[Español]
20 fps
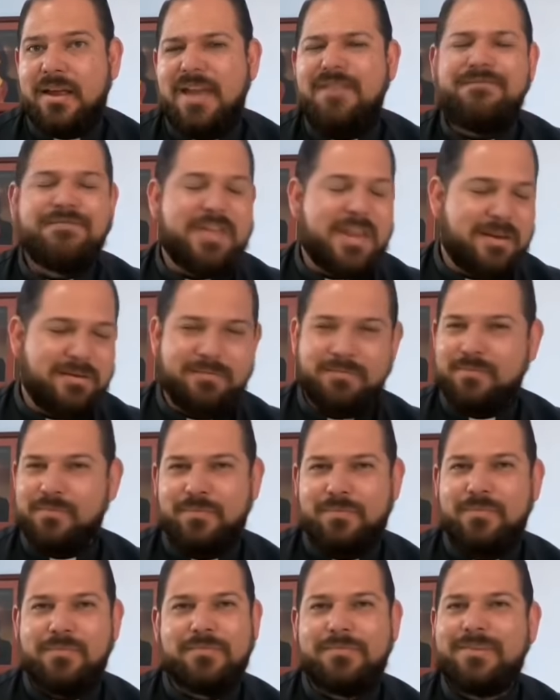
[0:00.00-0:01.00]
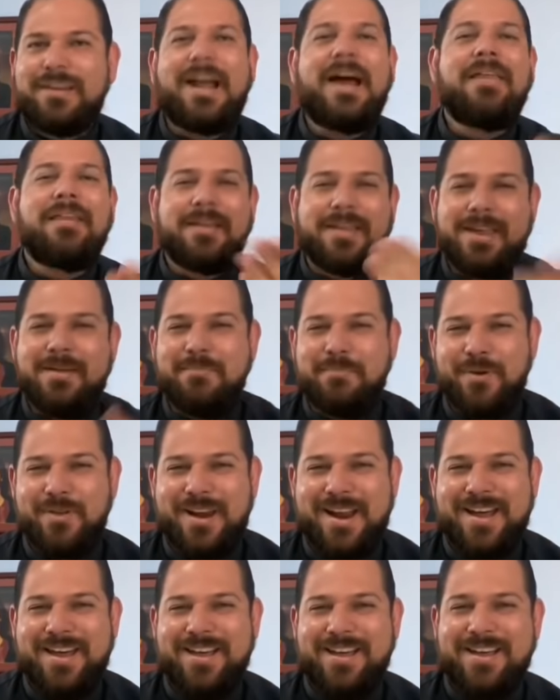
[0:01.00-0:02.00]
En fin, cada quien
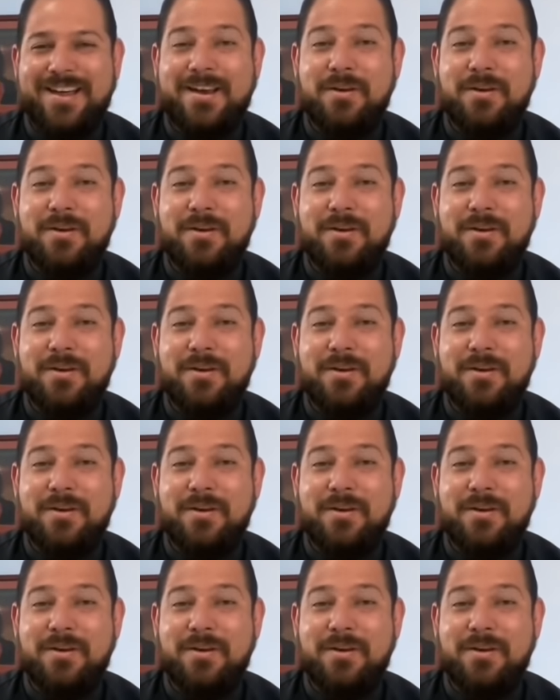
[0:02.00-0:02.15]
podrá